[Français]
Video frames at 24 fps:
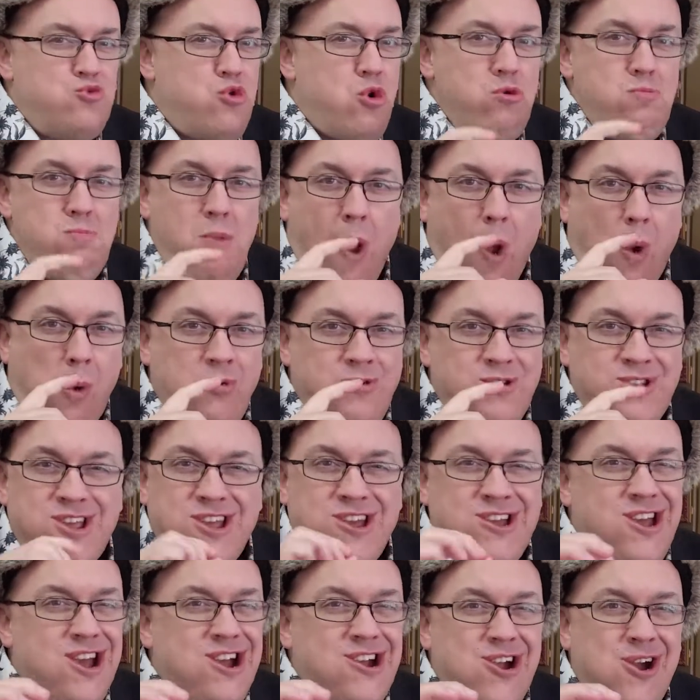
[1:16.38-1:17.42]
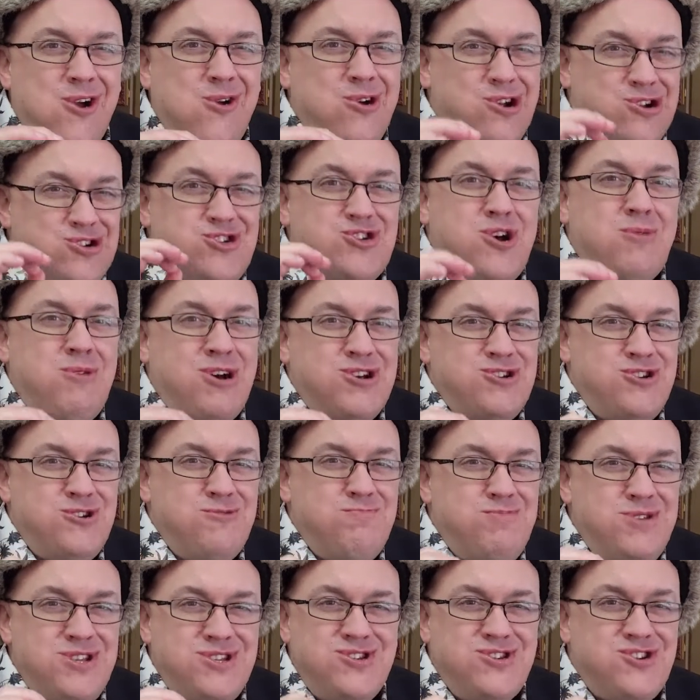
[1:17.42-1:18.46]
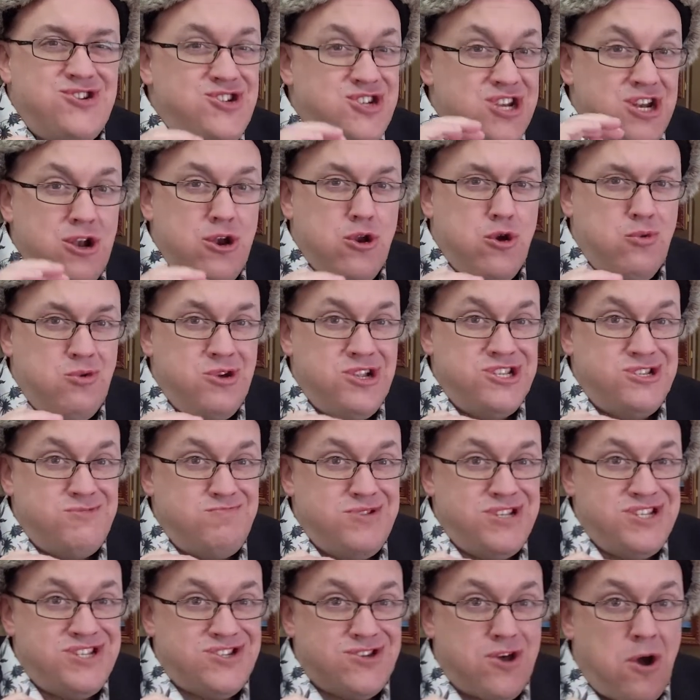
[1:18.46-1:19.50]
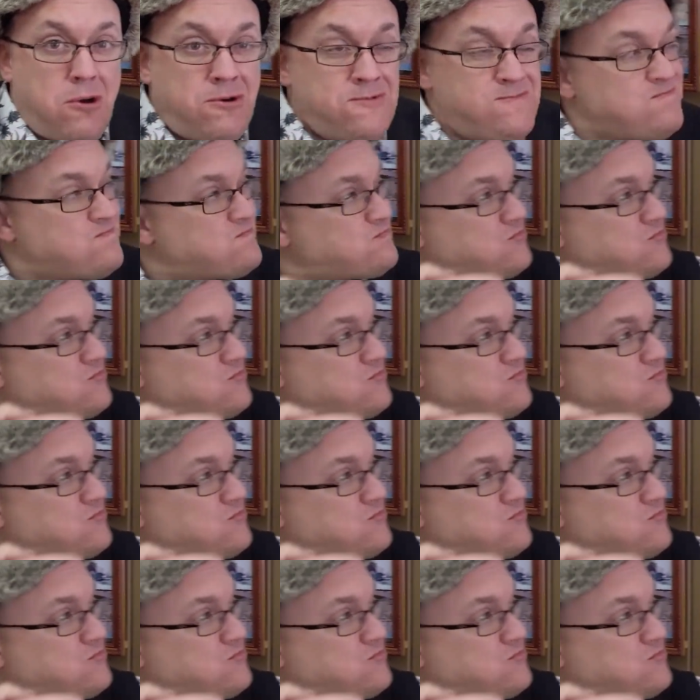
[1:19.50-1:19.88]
Tout le monde qui est quelqu'un a déjà mangé une pizza chez Louise Pizza.